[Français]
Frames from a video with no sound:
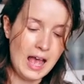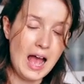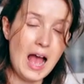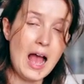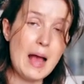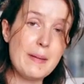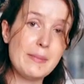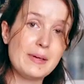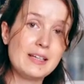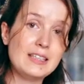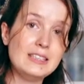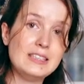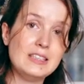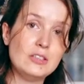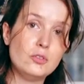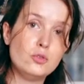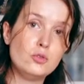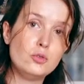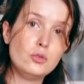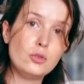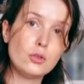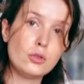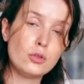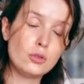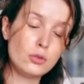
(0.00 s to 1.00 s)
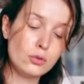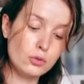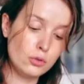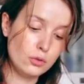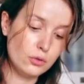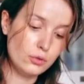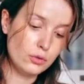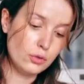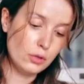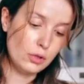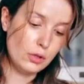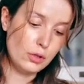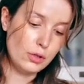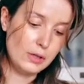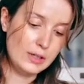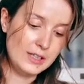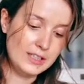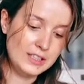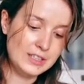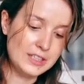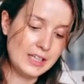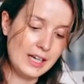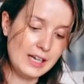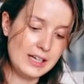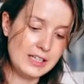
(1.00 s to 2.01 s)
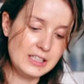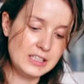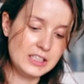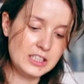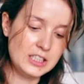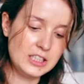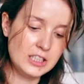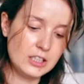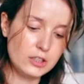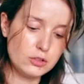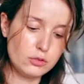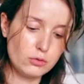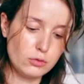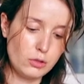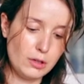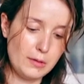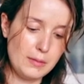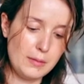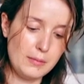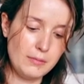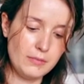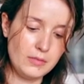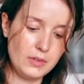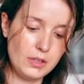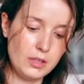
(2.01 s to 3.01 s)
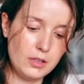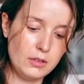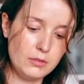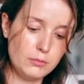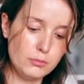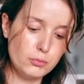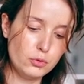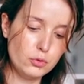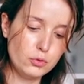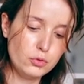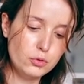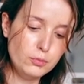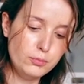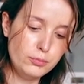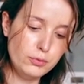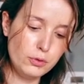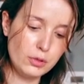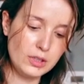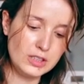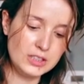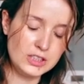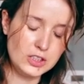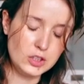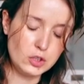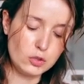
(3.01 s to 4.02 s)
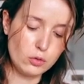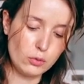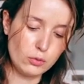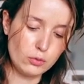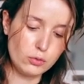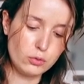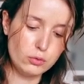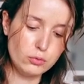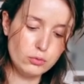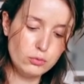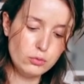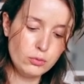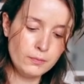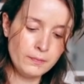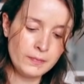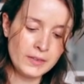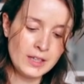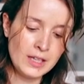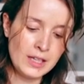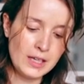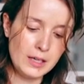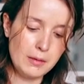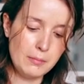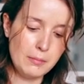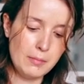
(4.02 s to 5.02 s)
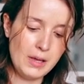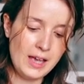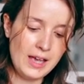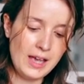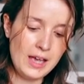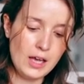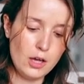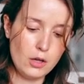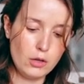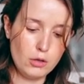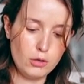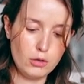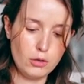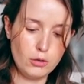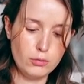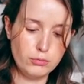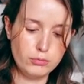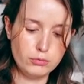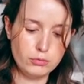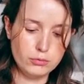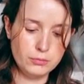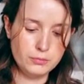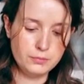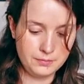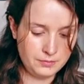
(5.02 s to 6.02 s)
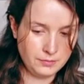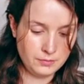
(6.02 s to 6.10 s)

Après, c'est sûr que les chats et les chiens sont quand même beaucoup plus résistants que nous, mais bon,